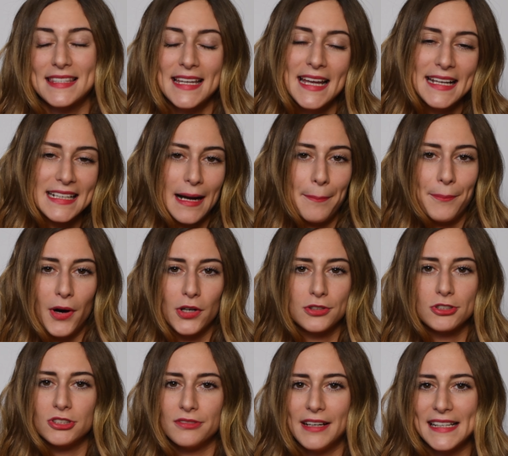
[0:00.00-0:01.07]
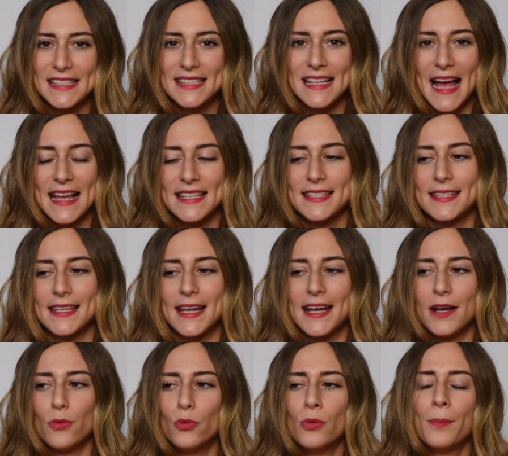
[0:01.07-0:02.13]
Se il cappotto dovesse
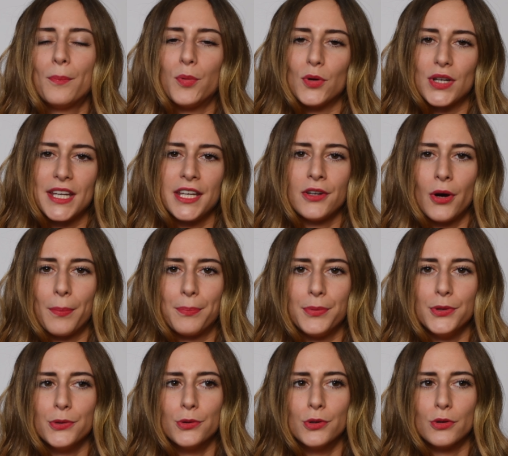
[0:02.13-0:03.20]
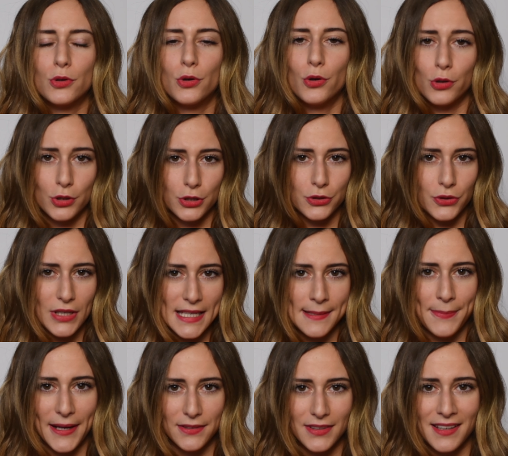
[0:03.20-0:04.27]
essere un pochino più corto
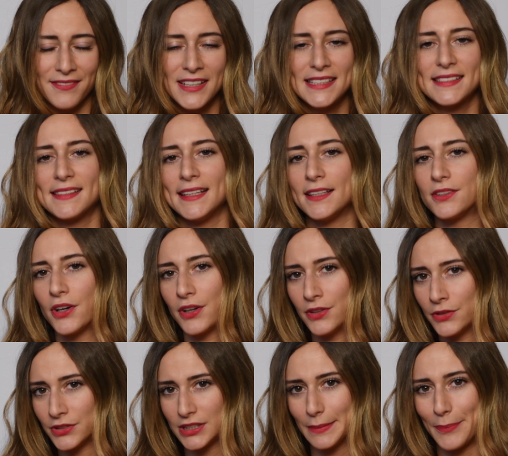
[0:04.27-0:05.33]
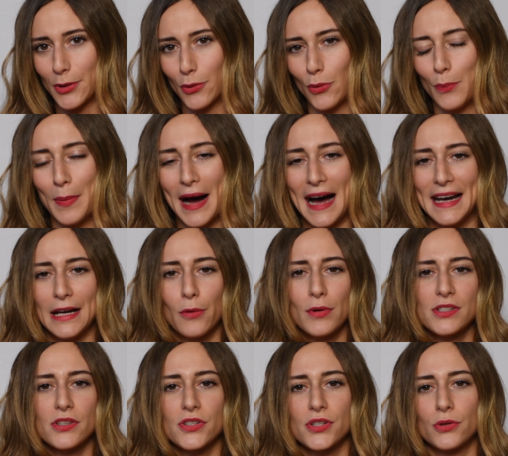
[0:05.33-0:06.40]
rispetto al vestito, non ti preoccupare.
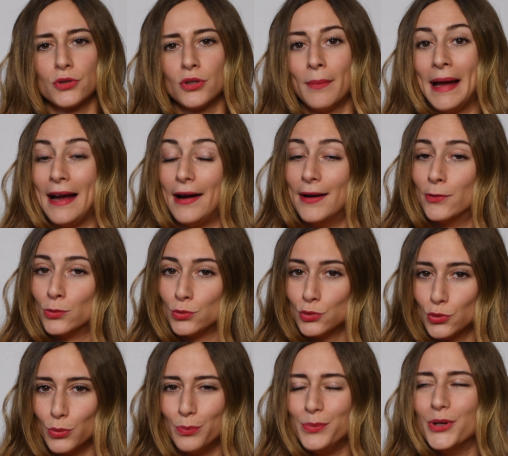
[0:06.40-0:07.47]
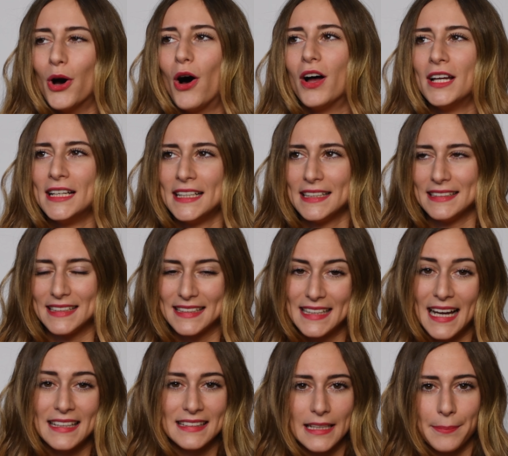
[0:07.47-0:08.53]
Questo secondo me è un dubbio di
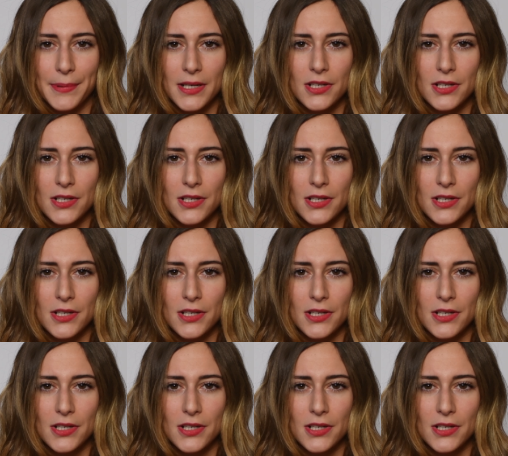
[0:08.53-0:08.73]
tante